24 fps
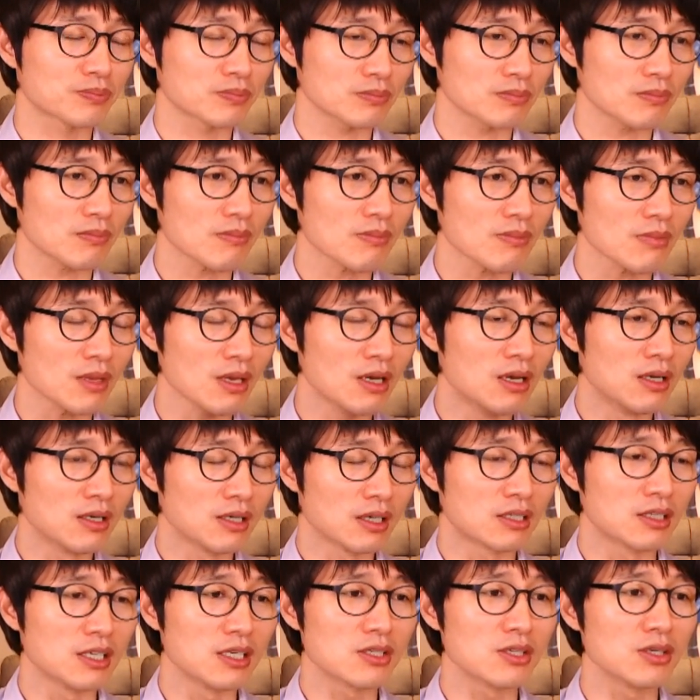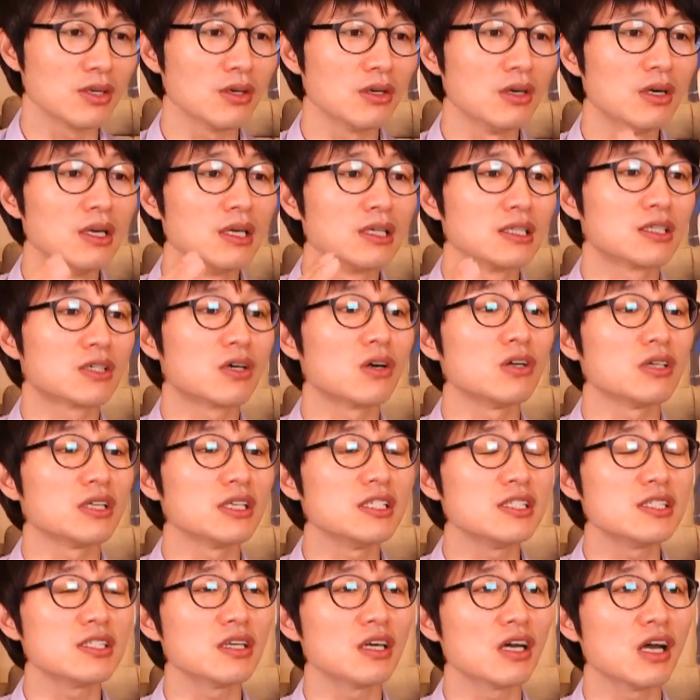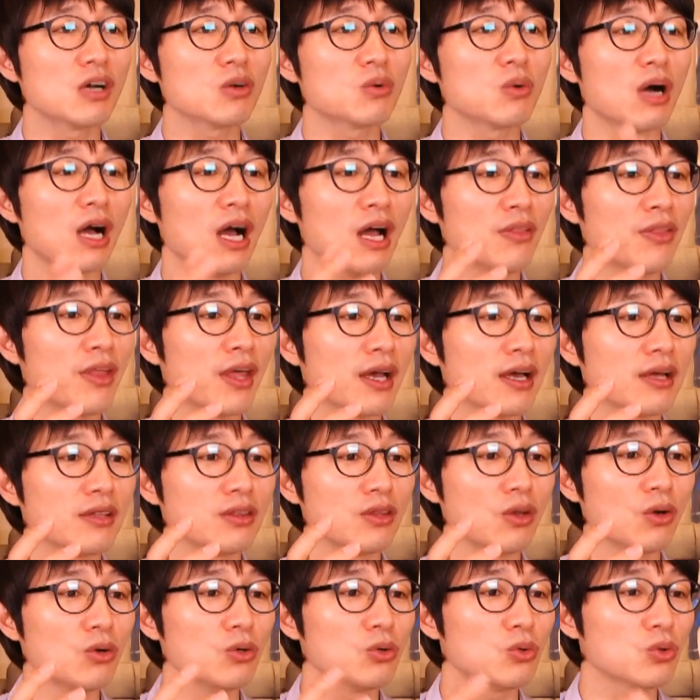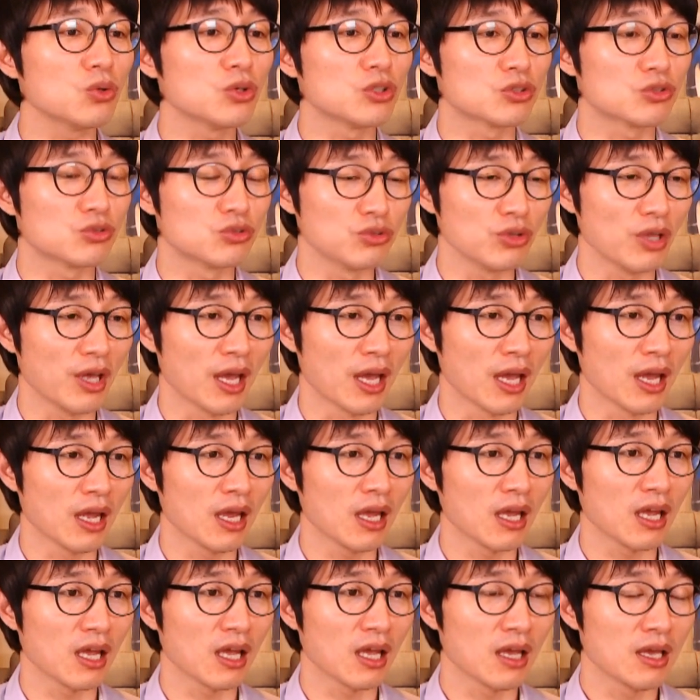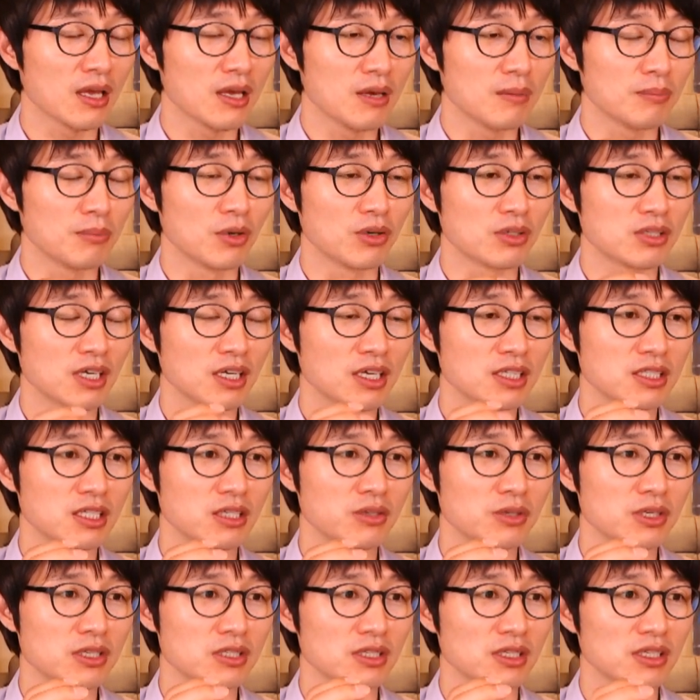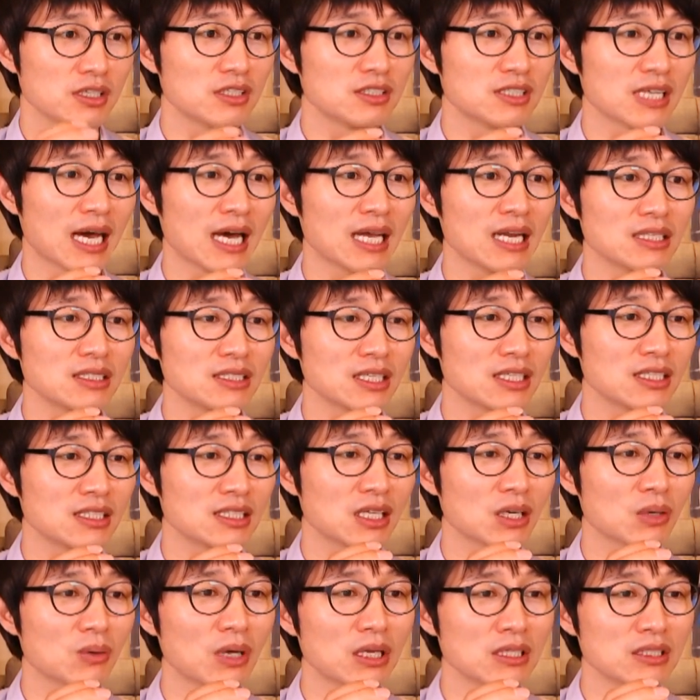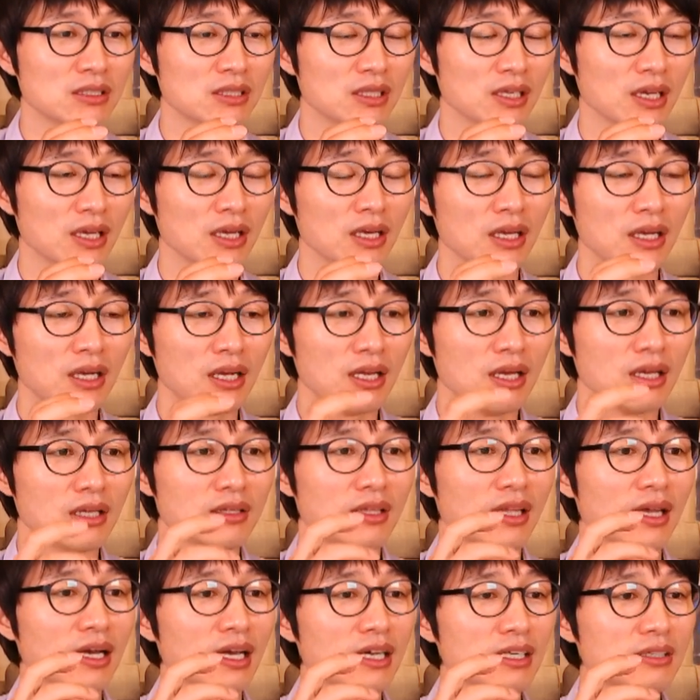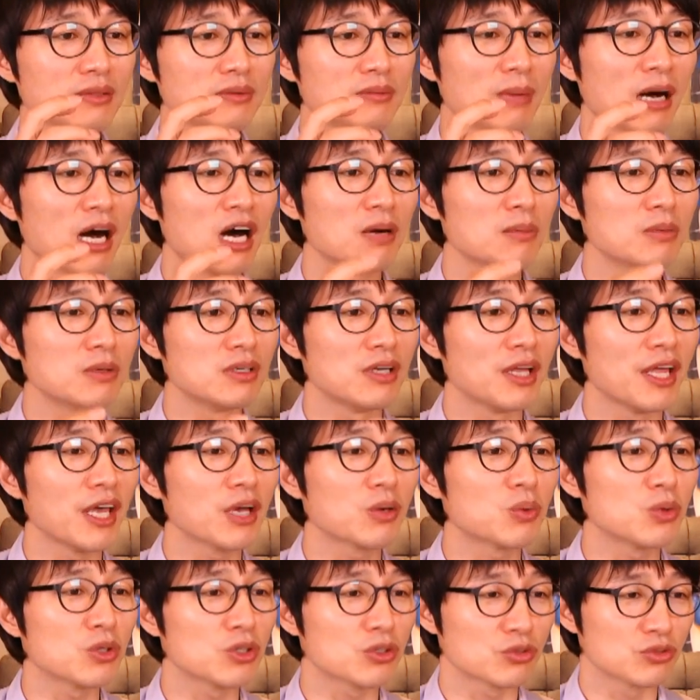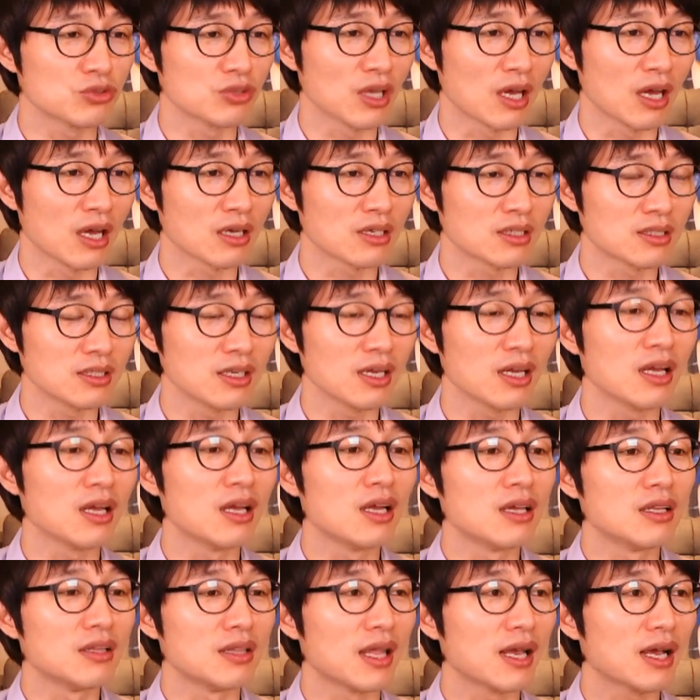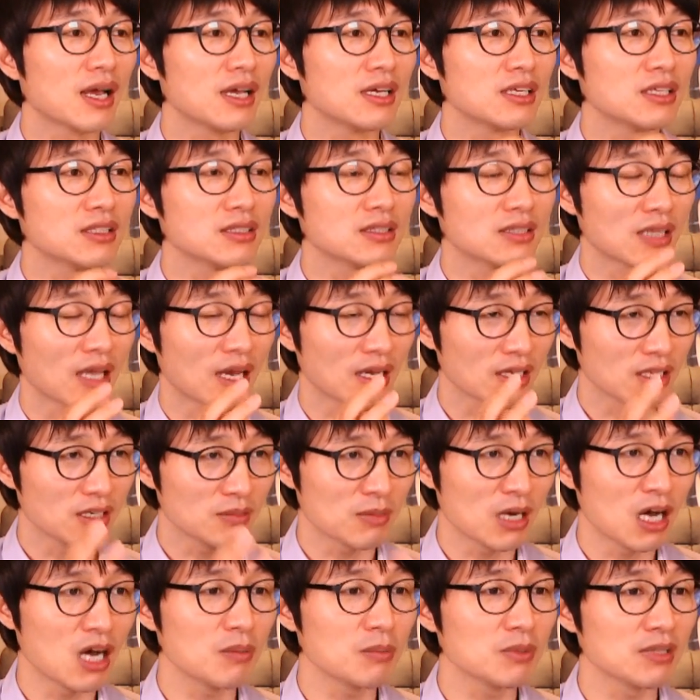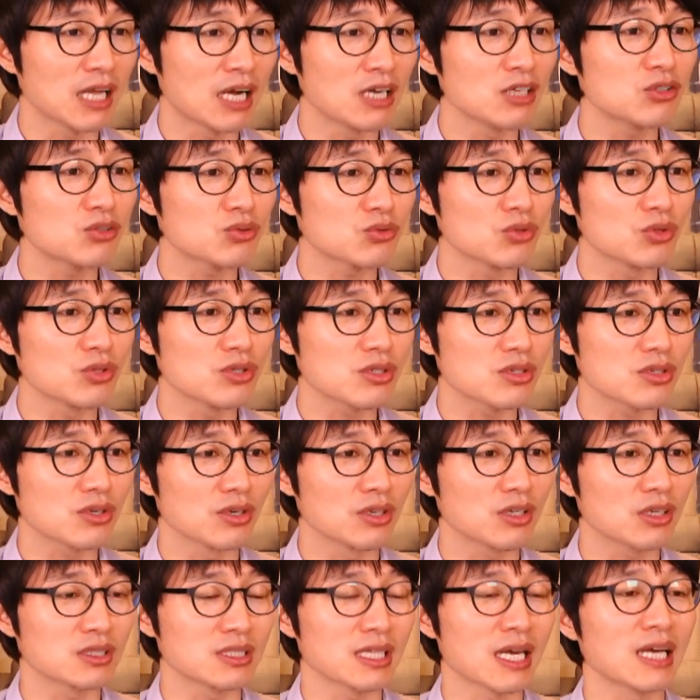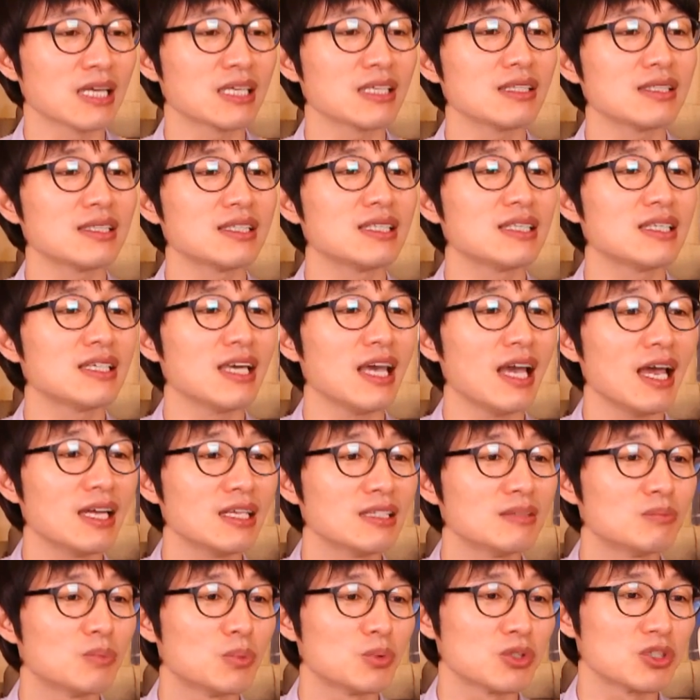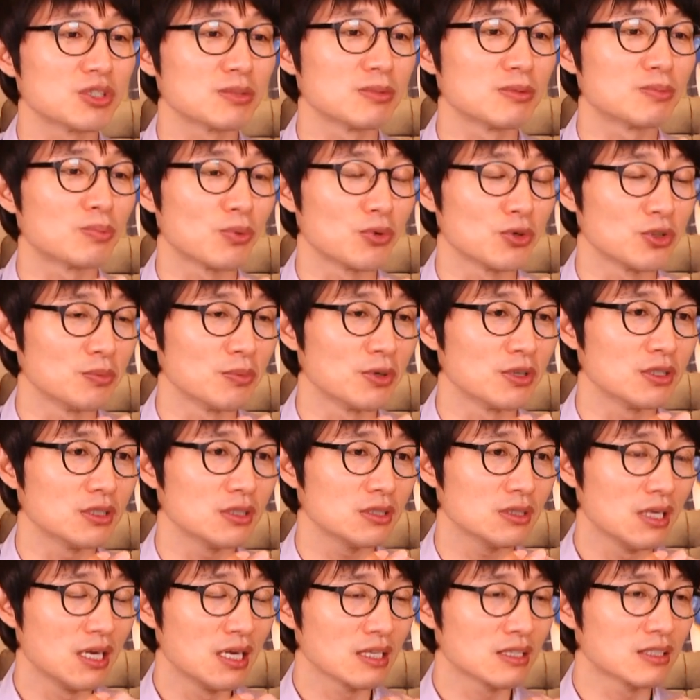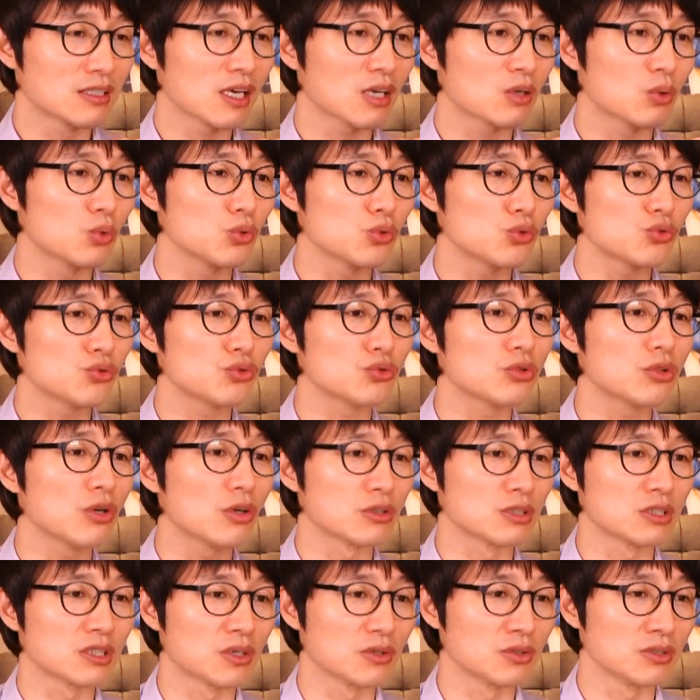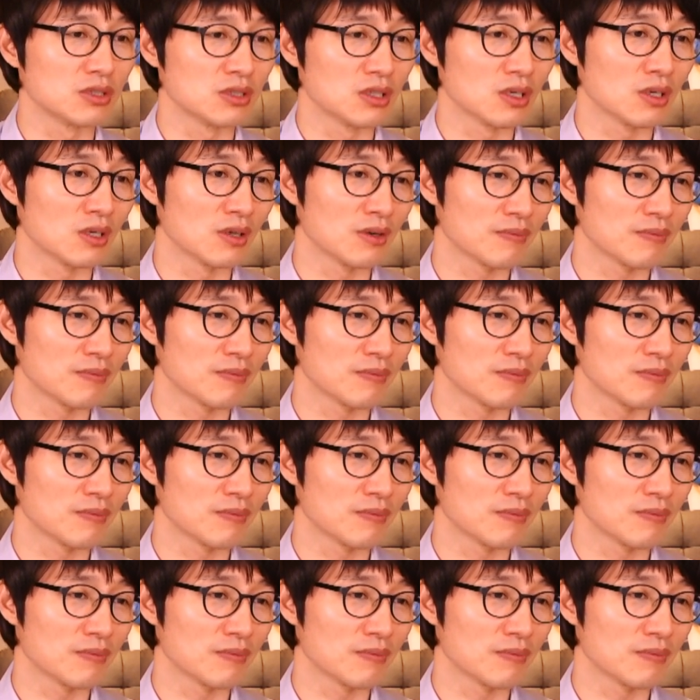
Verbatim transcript: 맞습니다. 그래서 그걸 인정하고 아 내가 떨고 있구나. 명상의 차원에서는 이걸 이제 알아차린다고 하는데 내가 이런 예. 마음을 내고 있구나. 그래 내가 이런 당연히 마음이 날 수도 있어. 이렇게 자기를 이해하는 모습을 보이면은 그게 곧 수그러들거든요.